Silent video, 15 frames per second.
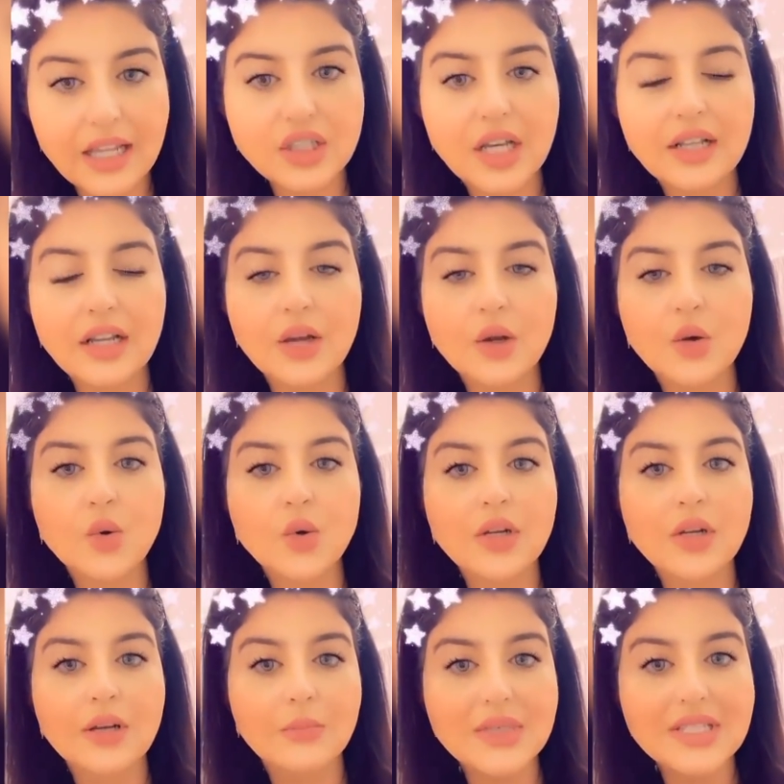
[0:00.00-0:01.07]

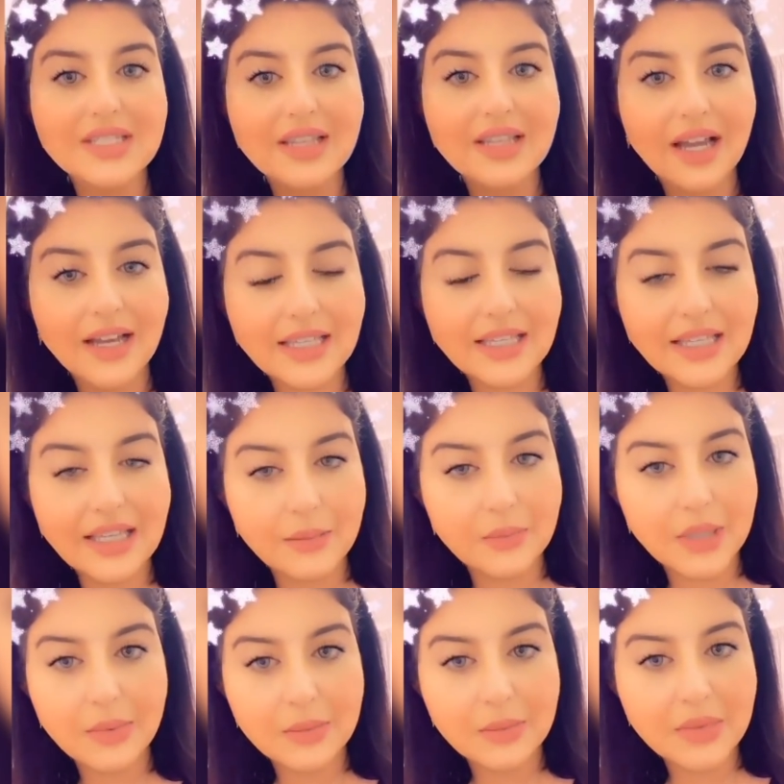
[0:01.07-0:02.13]
التركيبة الأساسية لهم
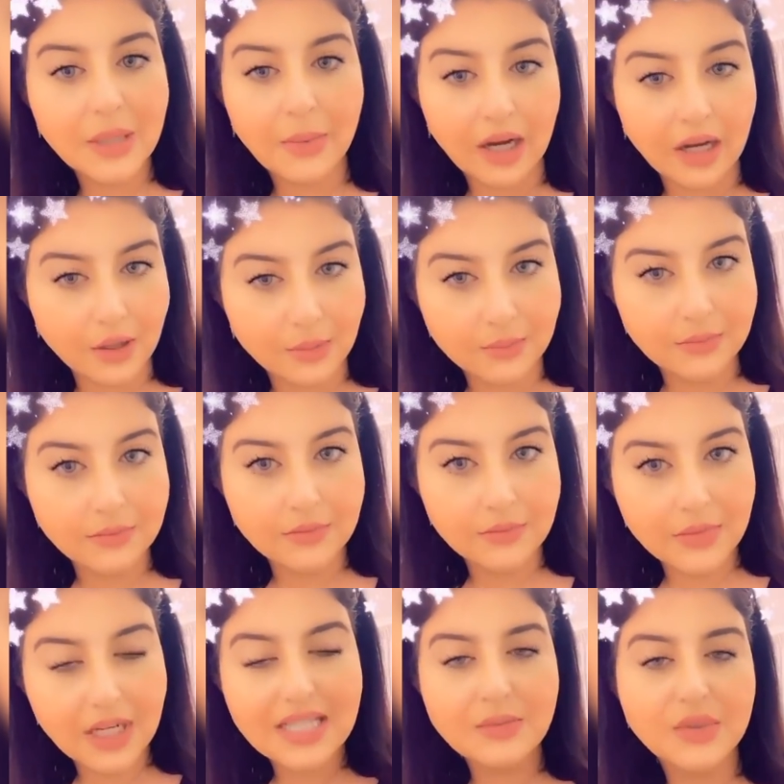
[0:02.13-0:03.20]
هو الهارونيك
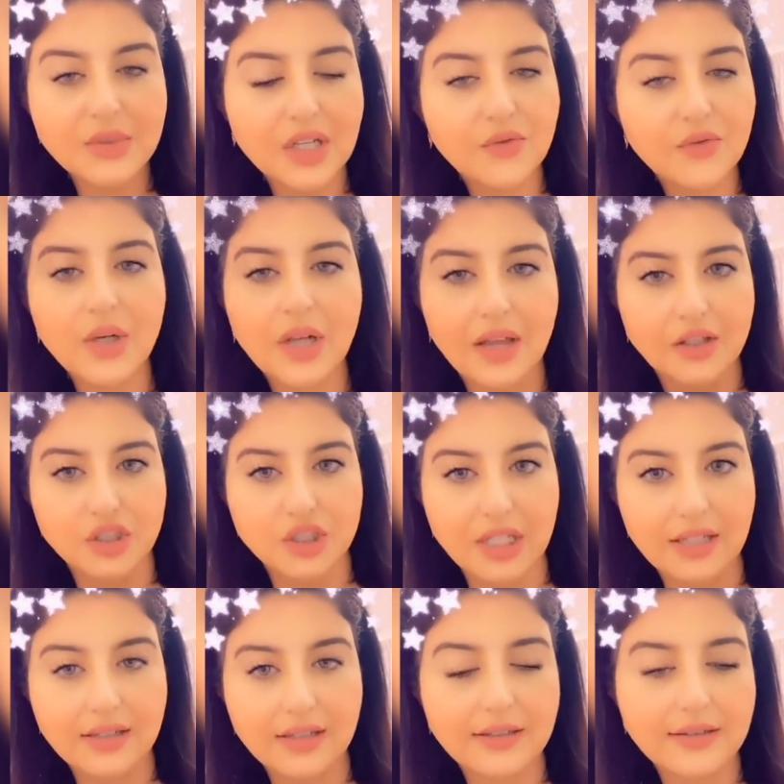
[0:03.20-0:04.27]
أسد سواء مرطب
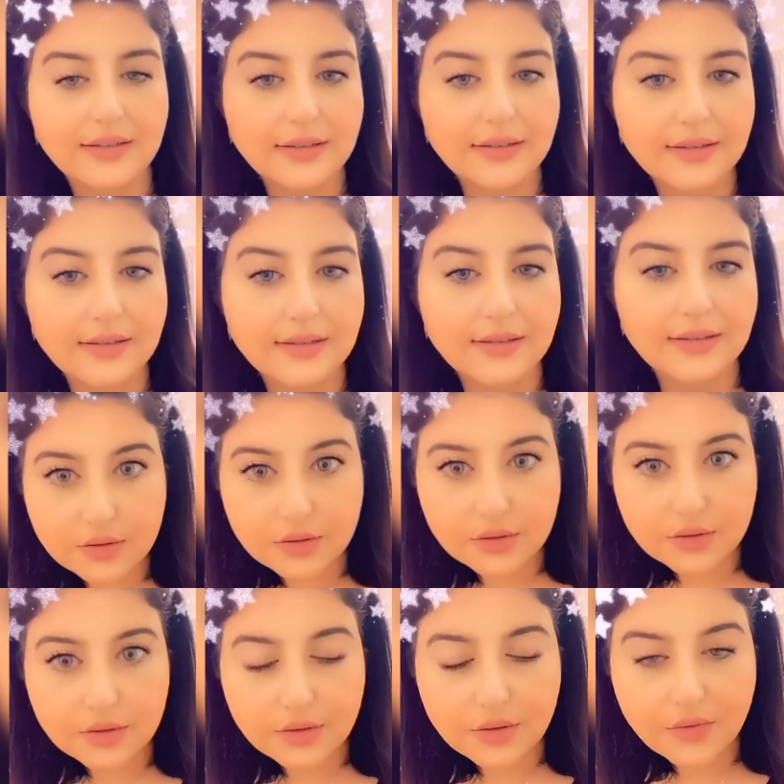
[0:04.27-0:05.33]
حوالين العين هذا أنا
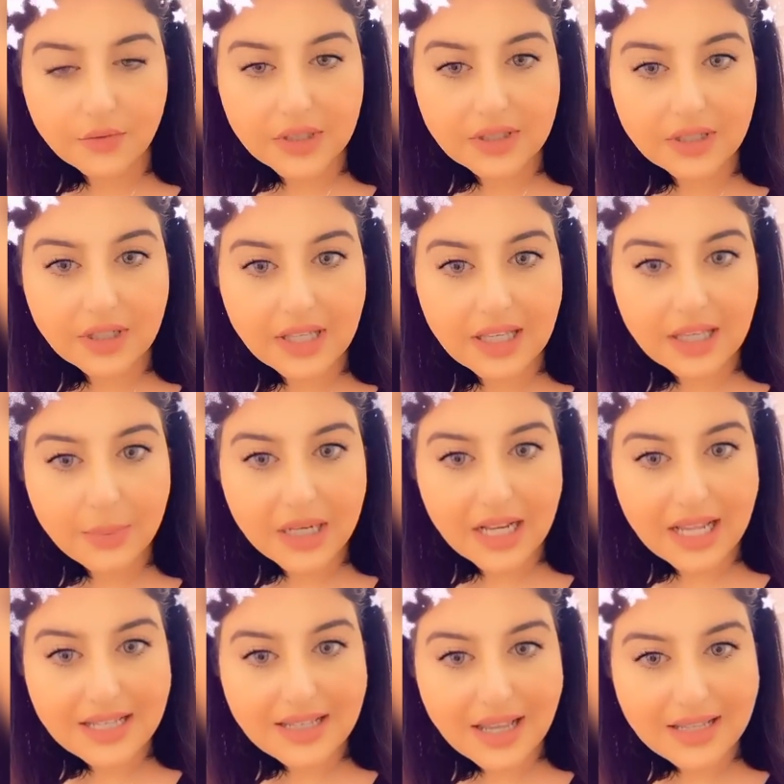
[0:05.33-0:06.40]
أسميه أبو حديدة
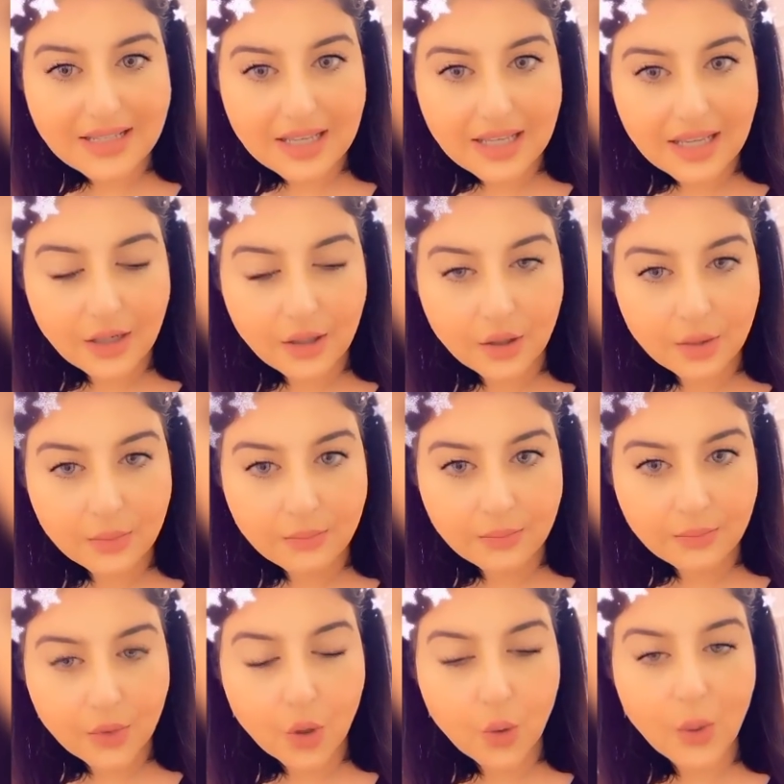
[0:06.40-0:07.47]
والبنات سموه نفس
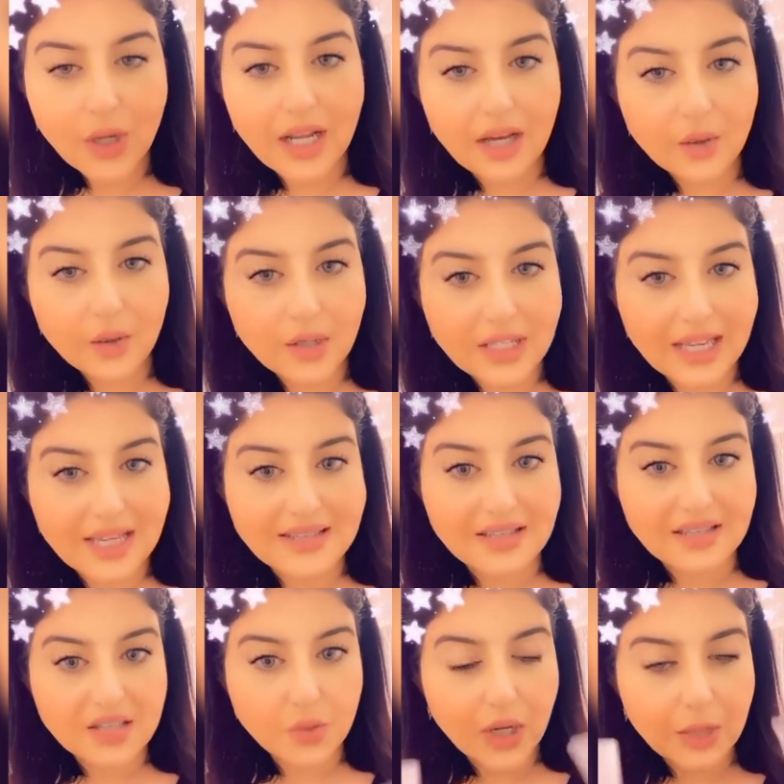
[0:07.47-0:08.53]
الاسم الحين لأن
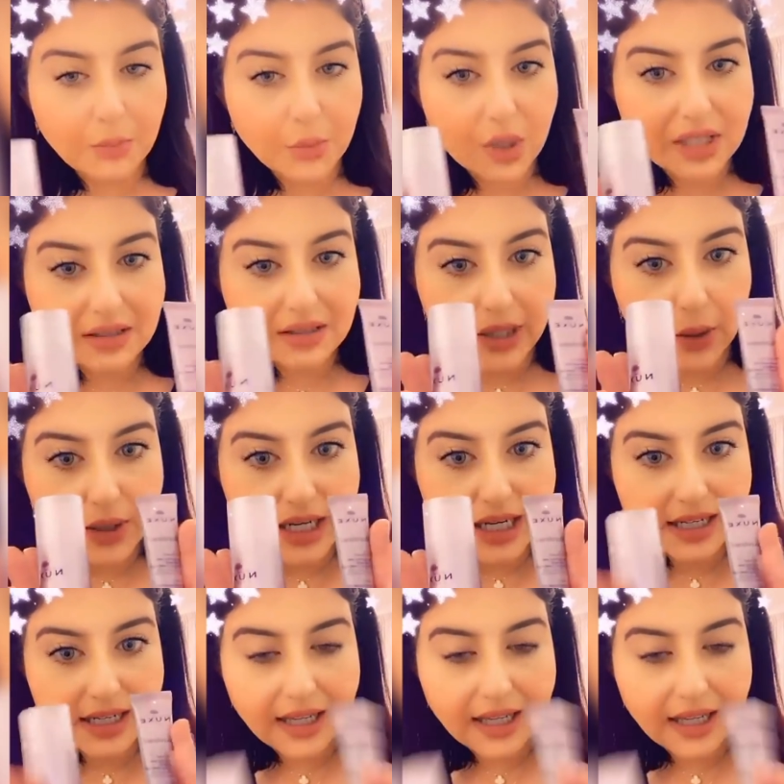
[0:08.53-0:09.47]
شوفوا بنات هني يطلع الكريم